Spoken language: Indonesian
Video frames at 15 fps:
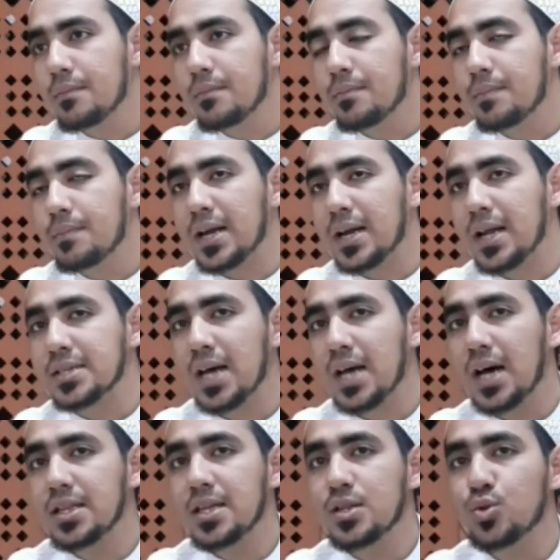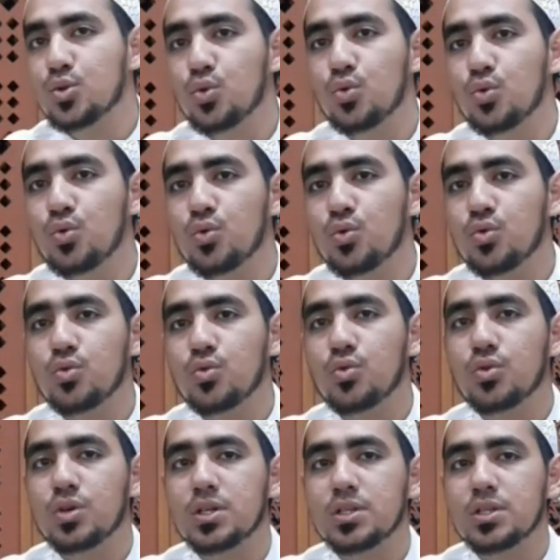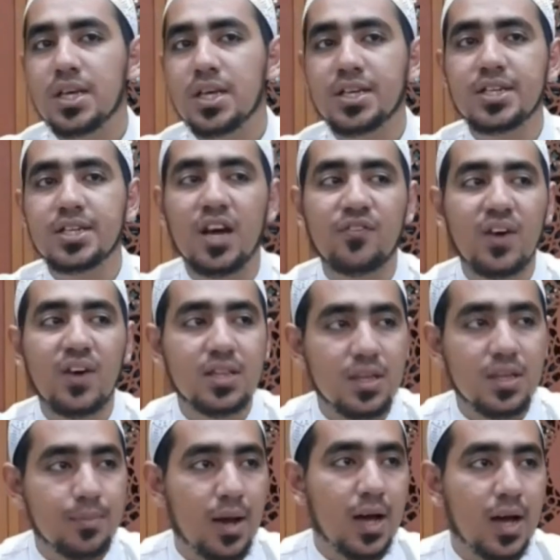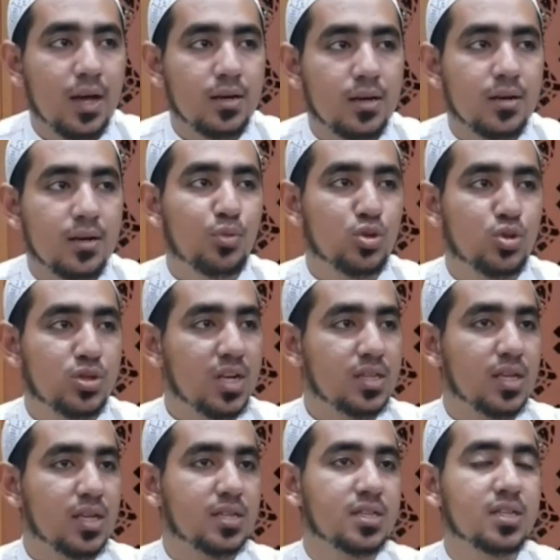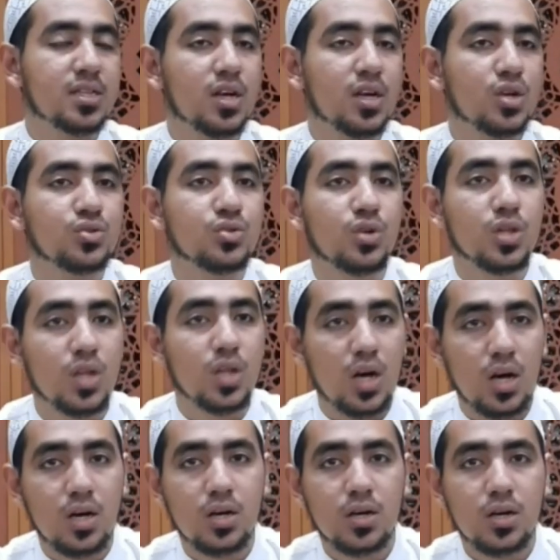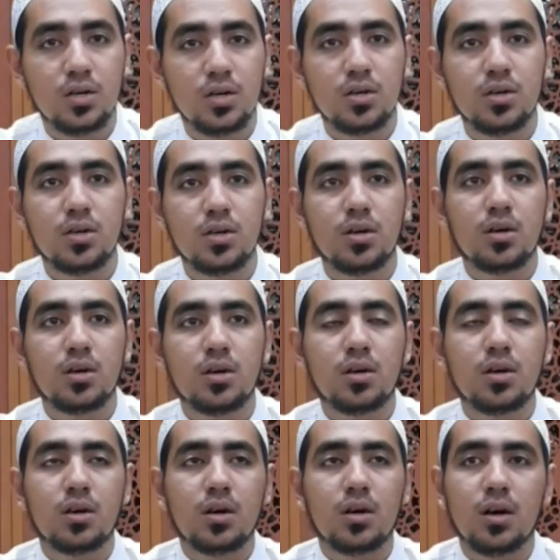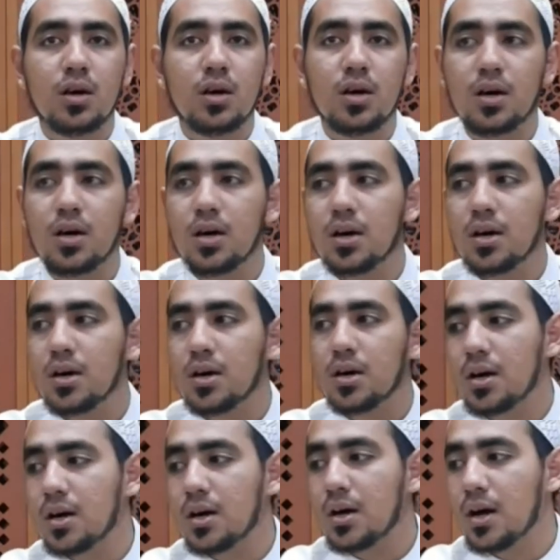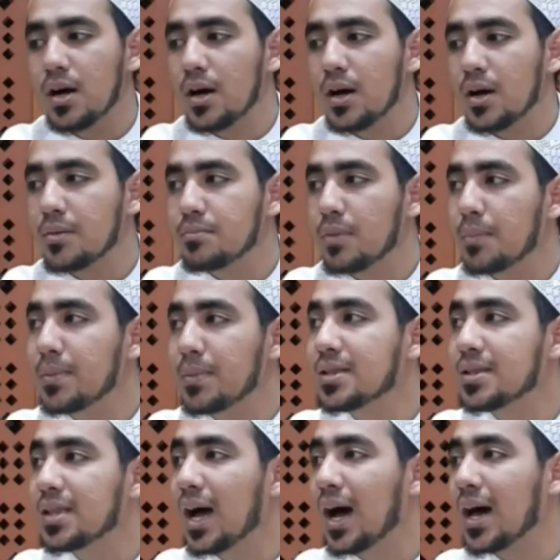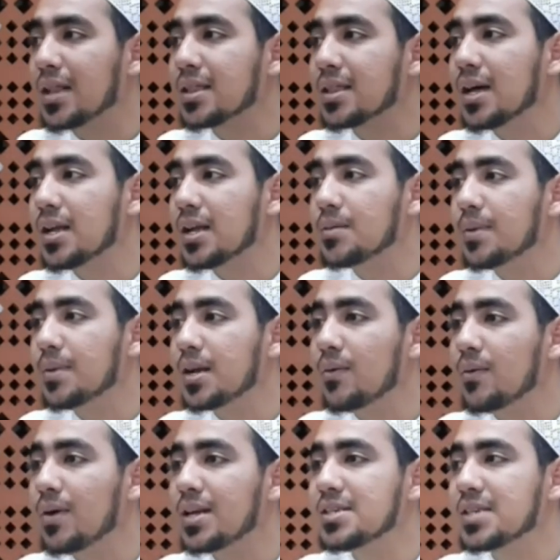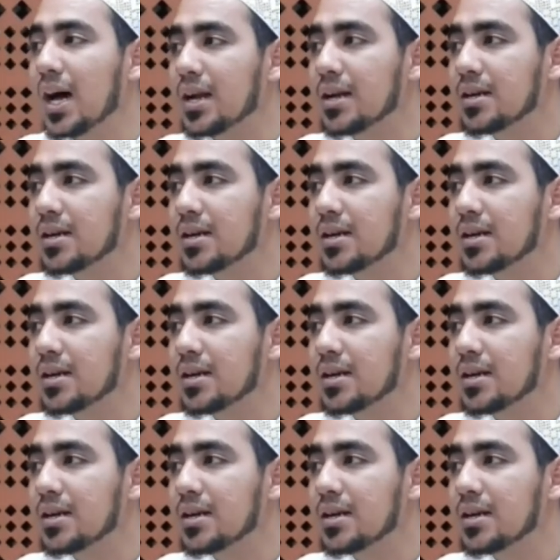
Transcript: Pada saat itu Sayyidah Fatimah, putri tercinta Rasulullah, uh, meminta harta daripada warisan